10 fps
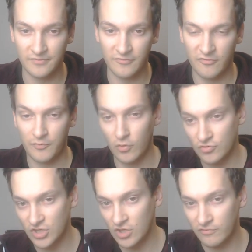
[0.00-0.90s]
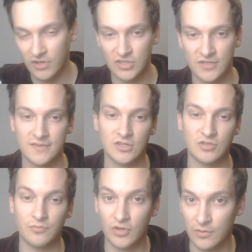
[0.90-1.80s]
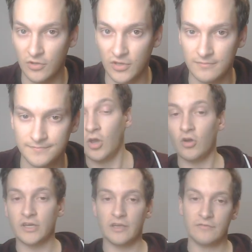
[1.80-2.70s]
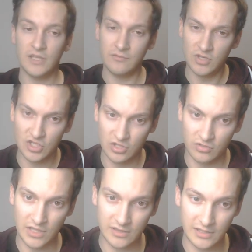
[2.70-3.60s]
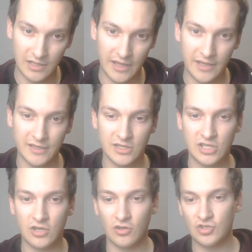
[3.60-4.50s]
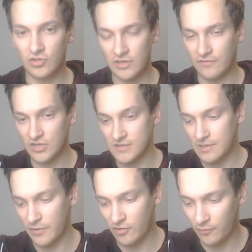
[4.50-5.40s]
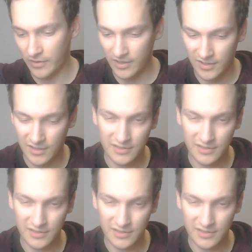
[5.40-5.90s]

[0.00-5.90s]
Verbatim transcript: w połączeniu właśnie z naszym Pokémonem. Ok, wydaje mi się, że to na tyle, jeśli chodzi o ten właśnie tym PvP.